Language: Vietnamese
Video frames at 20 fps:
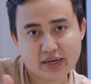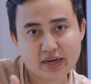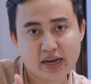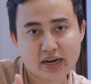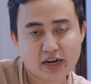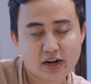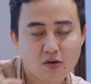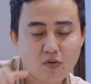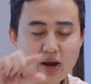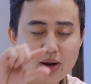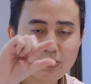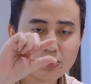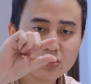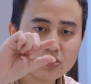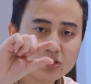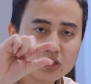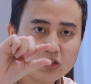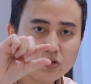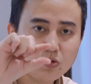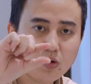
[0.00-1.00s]
đẩy ra ngoài một
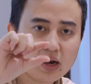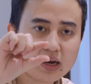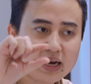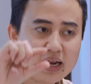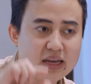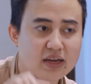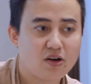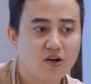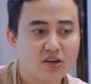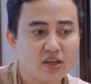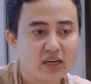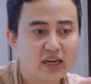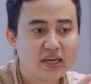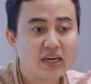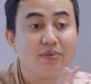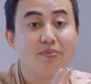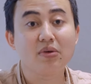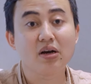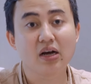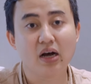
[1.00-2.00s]
chút xíu hoặc là có những
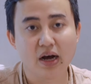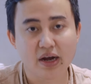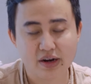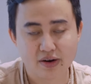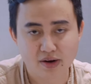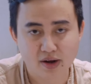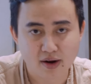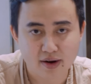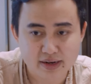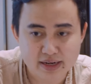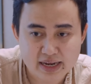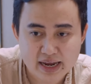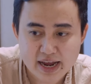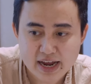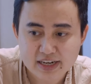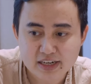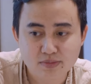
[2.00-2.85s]
cái điểm g nào đó đi